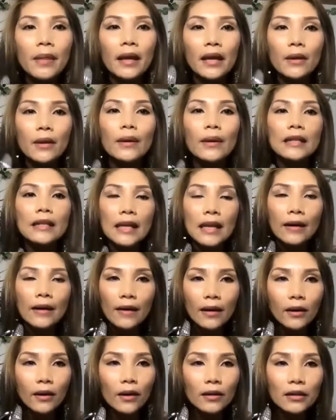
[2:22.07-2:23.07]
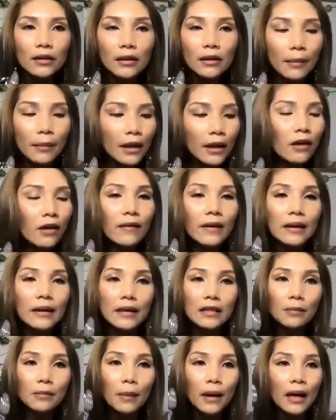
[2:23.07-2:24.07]
nếu anh chị nào đang có chiếc máy
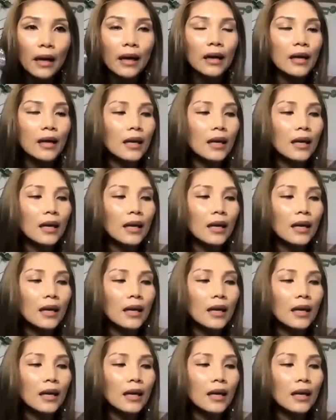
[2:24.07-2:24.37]
Galvanic Spa